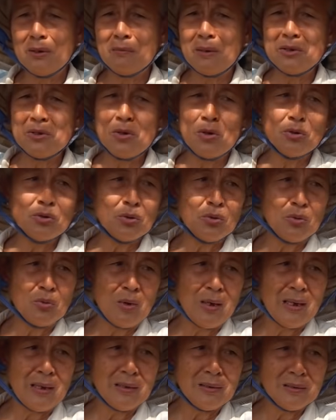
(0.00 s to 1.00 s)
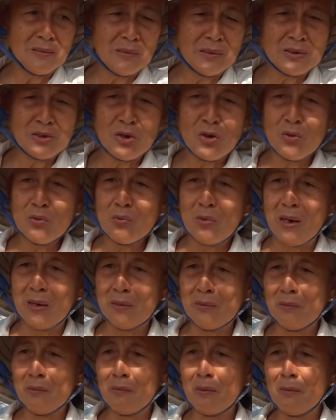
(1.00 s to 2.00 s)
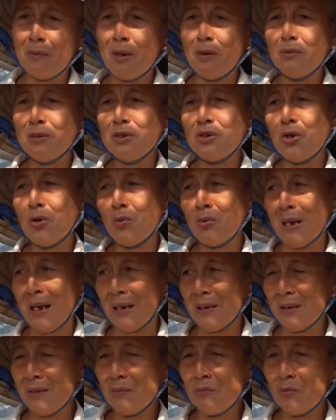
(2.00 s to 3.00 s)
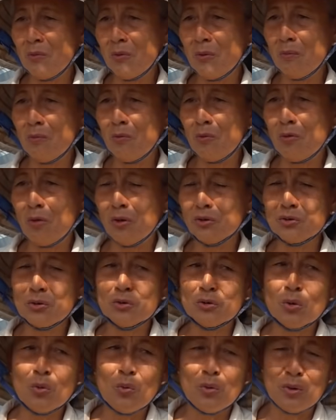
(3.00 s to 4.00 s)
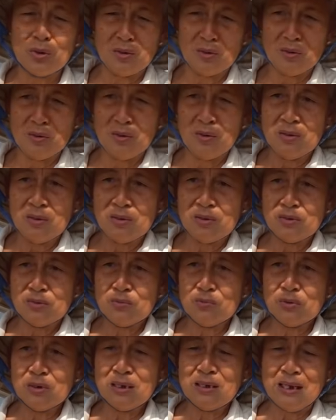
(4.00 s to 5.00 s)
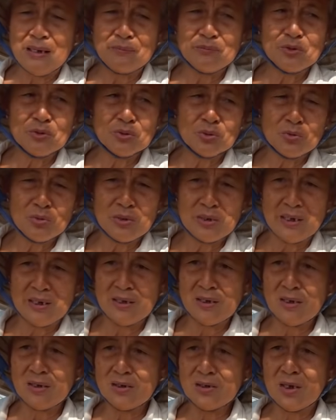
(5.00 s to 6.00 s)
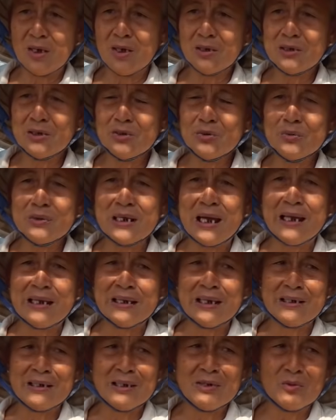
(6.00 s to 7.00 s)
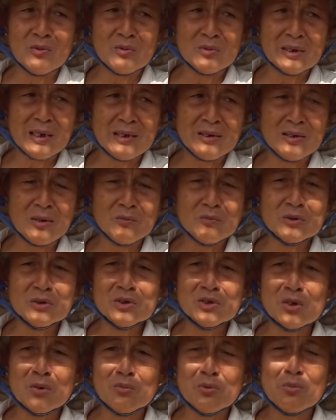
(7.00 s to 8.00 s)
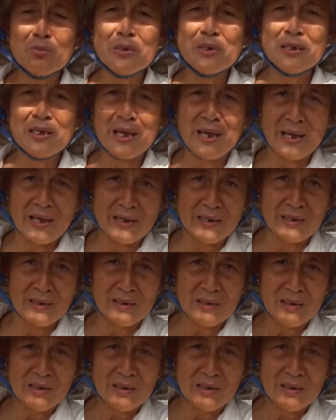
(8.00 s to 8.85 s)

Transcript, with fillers: nó bà nhớ tôi quá bà nhớ hoài mà mau đi vô lại nó mua mua lò cho tôi Tôi mua cái nệm cho tôi vậy đó, vợ dạ. tôi vài ngày để con gái đóng cưới xong nó mới về